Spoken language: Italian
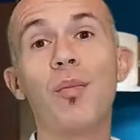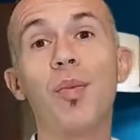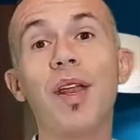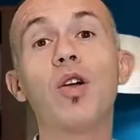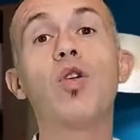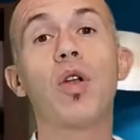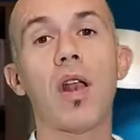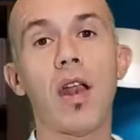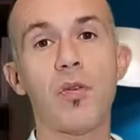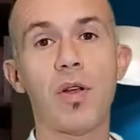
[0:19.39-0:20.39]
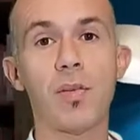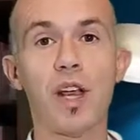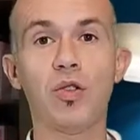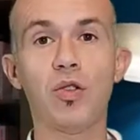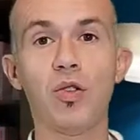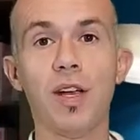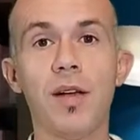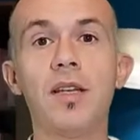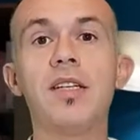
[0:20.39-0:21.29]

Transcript: per correre una maratona?